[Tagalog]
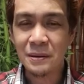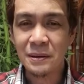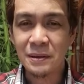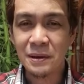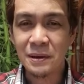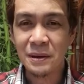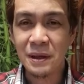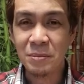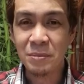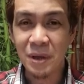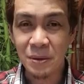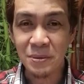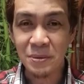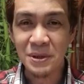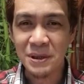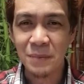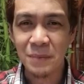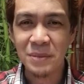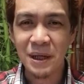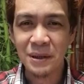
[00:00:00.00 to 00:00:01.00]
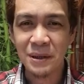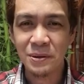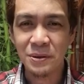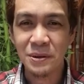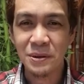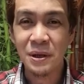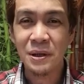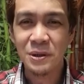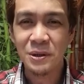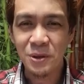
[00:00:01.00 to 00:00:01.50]
ibig ko sabihin
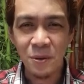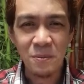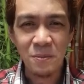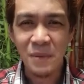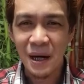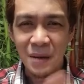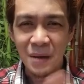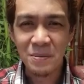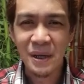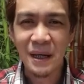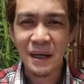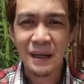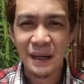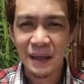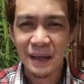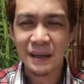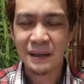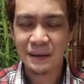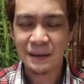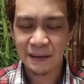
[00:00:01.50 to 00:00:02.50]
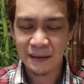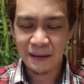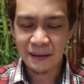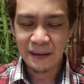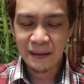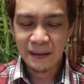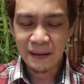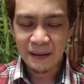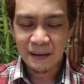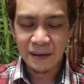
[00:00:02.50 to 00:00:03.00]
doon, yung mga malalaki.
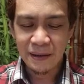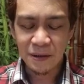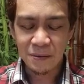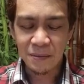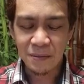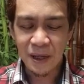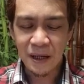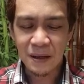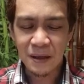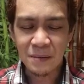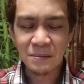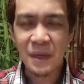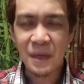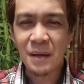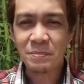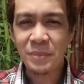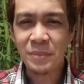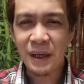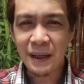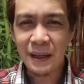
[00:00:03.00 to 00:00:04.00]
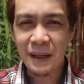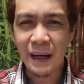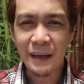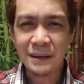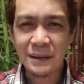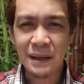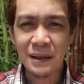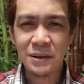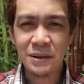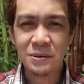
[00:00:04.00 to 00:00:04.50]
Yung mga mga
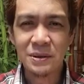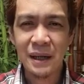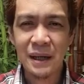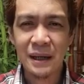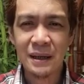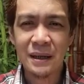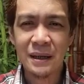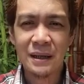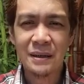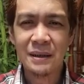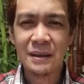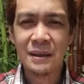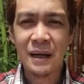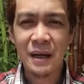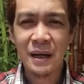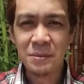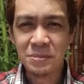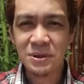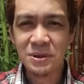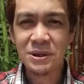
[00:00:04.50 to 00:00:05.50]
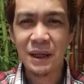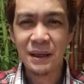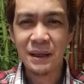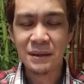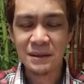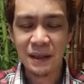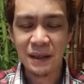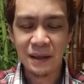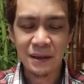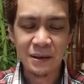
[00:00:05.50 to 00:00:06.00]
bigatin, yung talagang
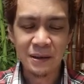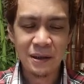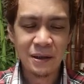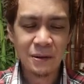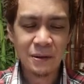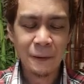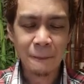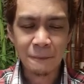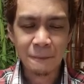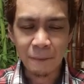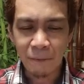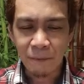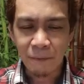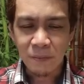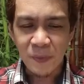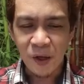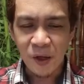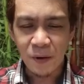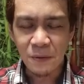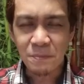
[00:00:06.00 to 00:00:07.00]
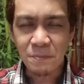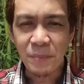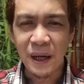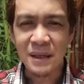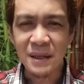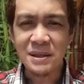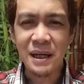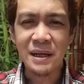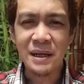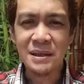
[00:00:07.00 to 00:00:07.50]
life-changing, hindi yung yung
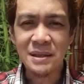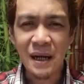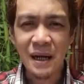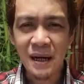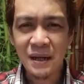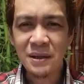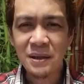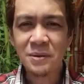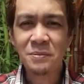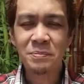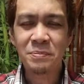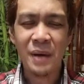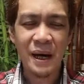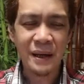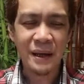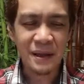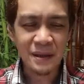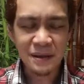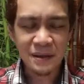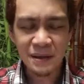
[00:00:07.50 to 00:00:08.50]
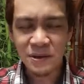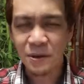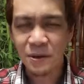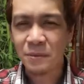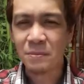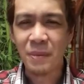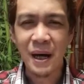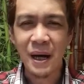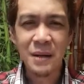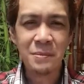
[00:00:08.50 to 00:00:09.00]
paisa-isa, yung parang
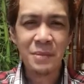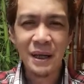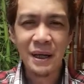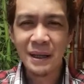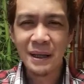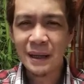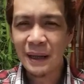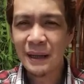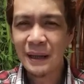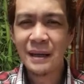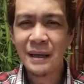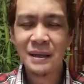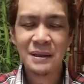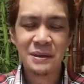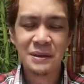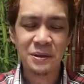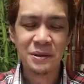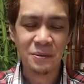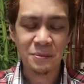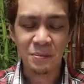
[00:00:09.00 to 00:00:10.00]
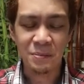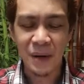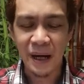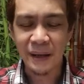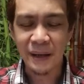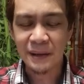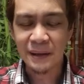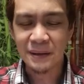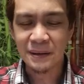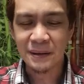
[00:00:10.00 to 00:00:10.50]
survival ka lang, yung
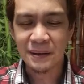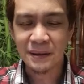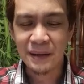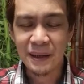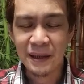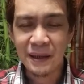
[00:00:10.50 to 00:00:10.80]
parang